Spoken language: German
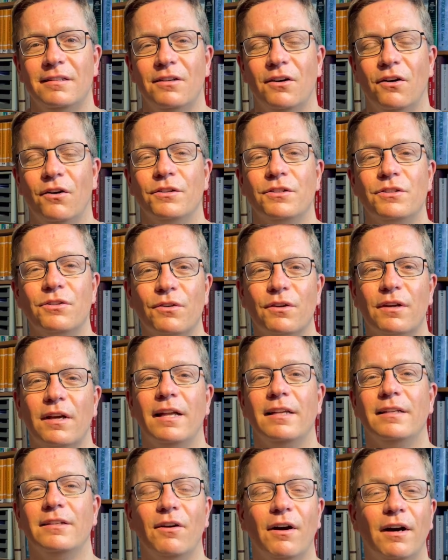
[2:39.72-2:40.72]
Und so
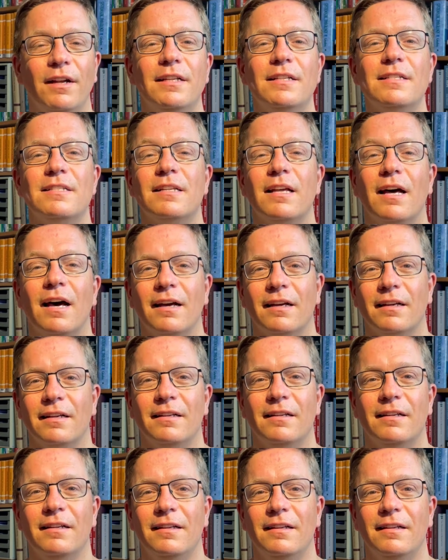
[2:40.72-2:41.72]
kann Johannes sagen,